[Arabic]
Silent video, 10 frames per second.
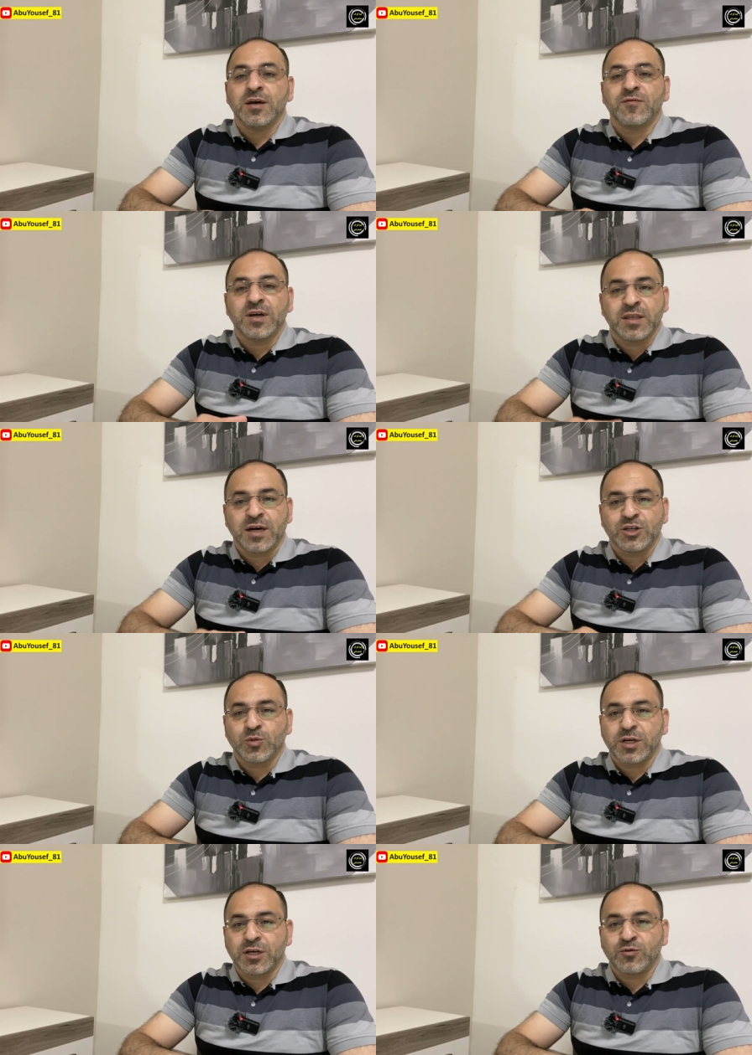فاذا
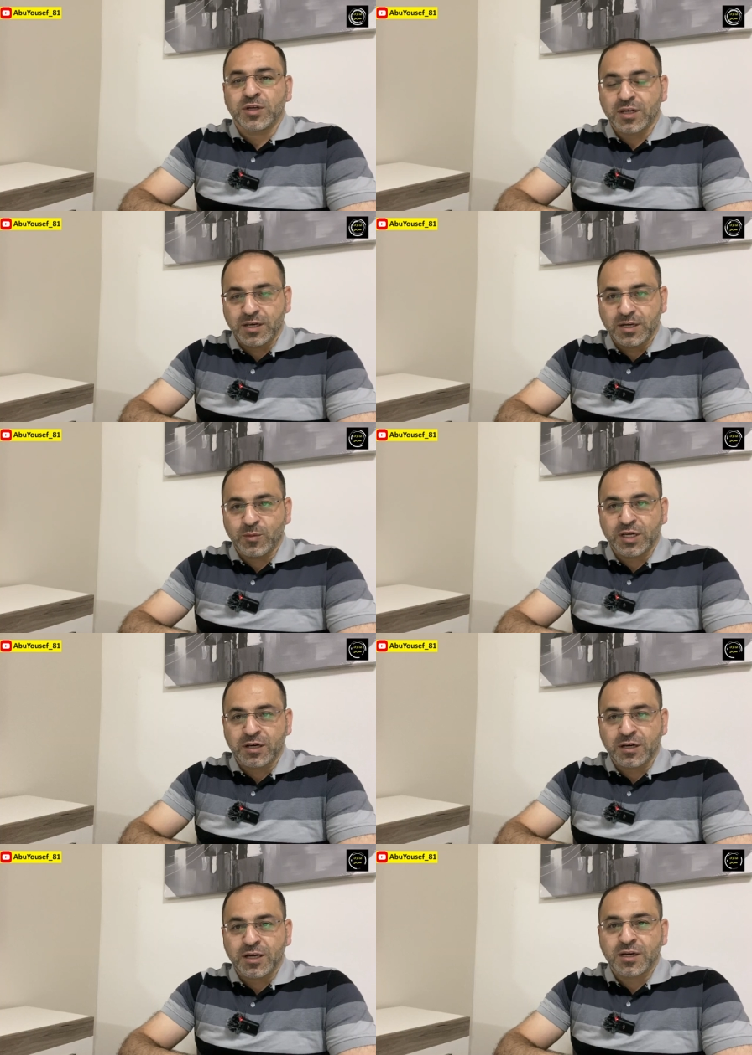عجبك العنوان خليك معنا
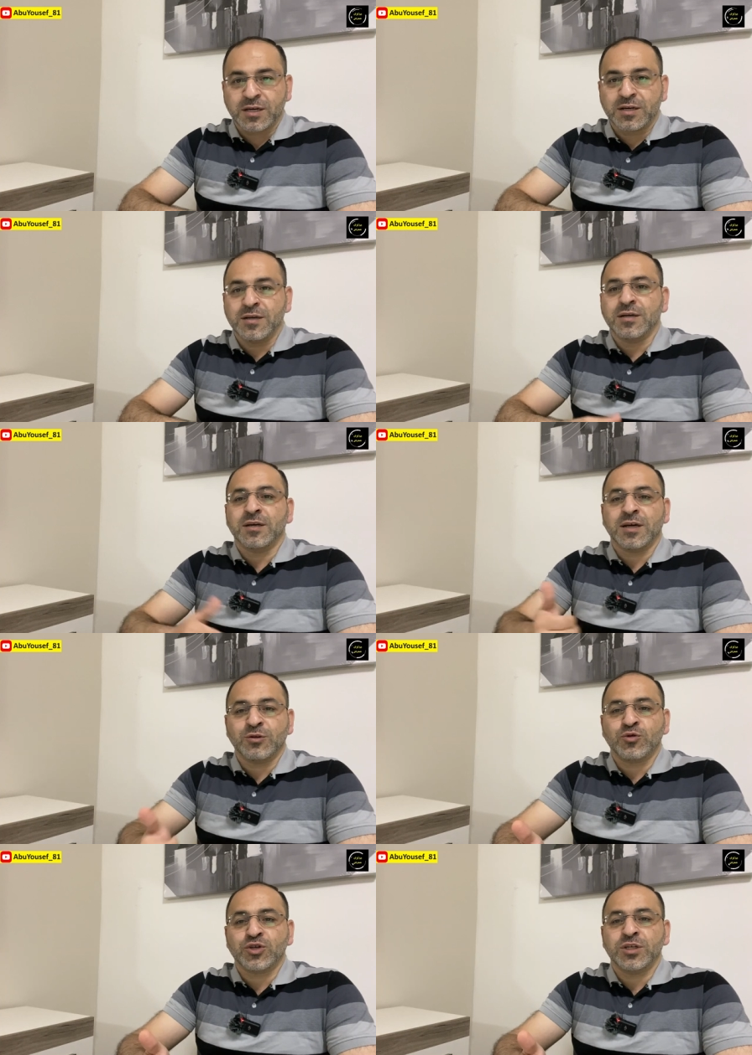للاخر
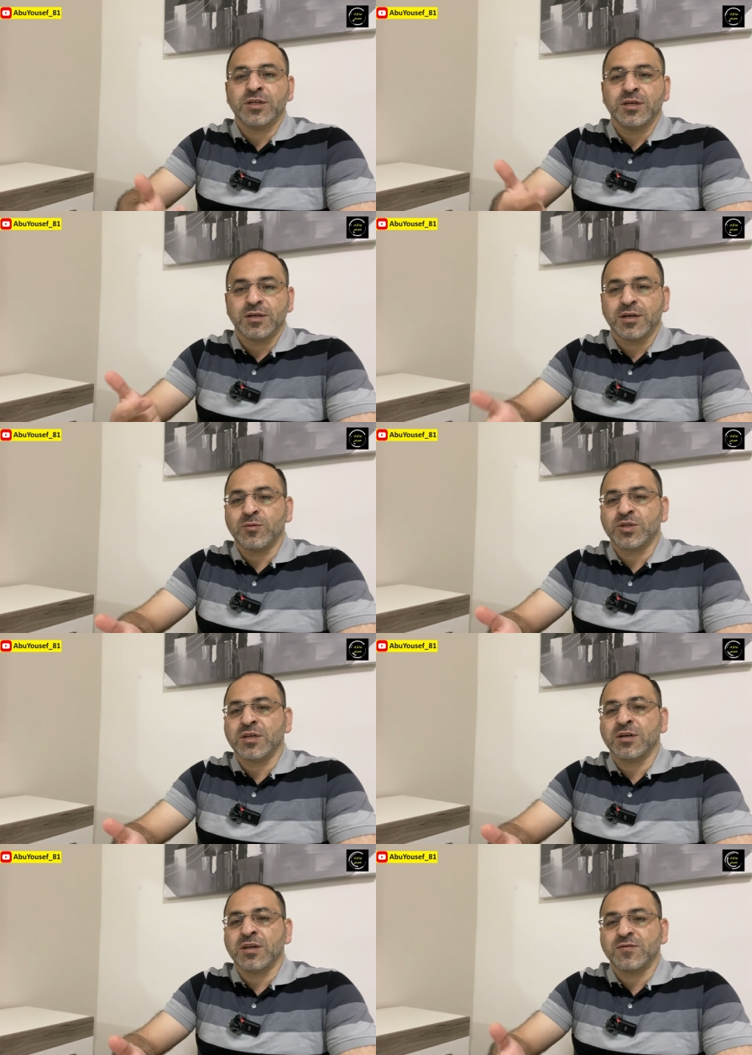هاند واشنج البس
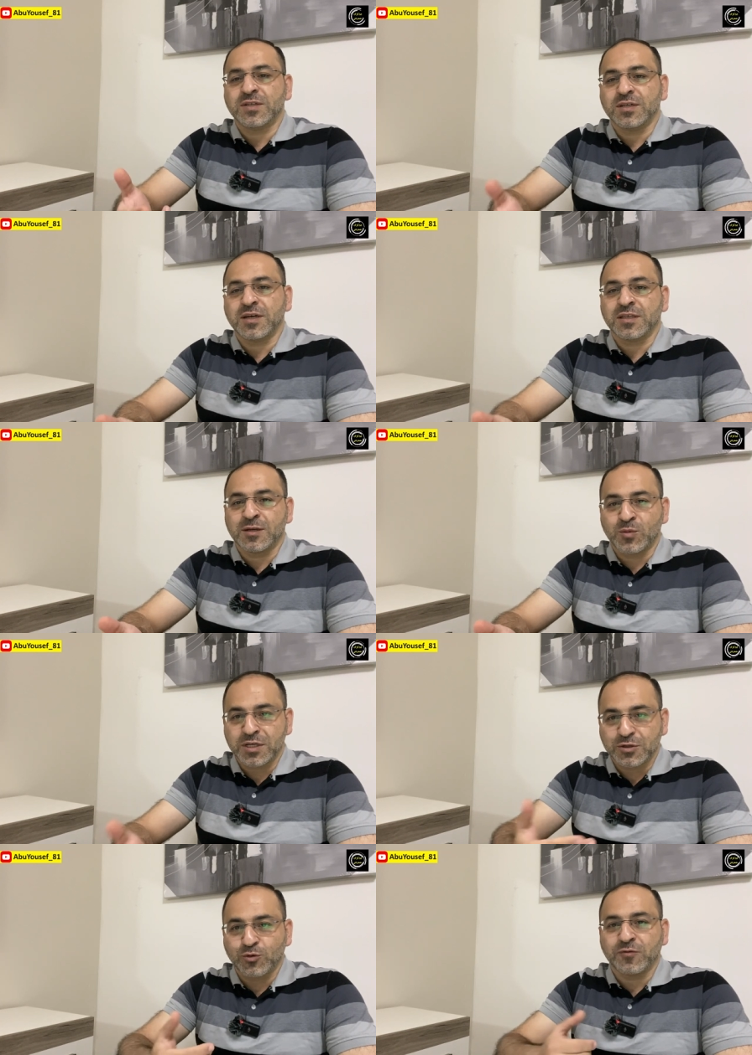الجلافز هات
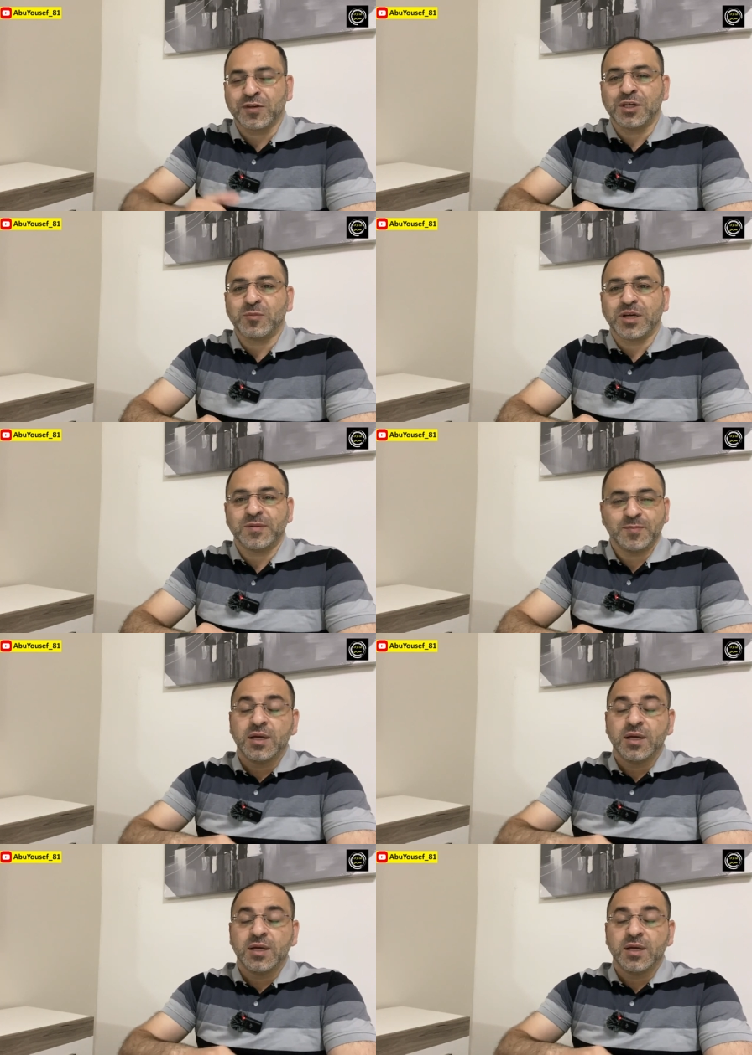الماسك وتفضل معي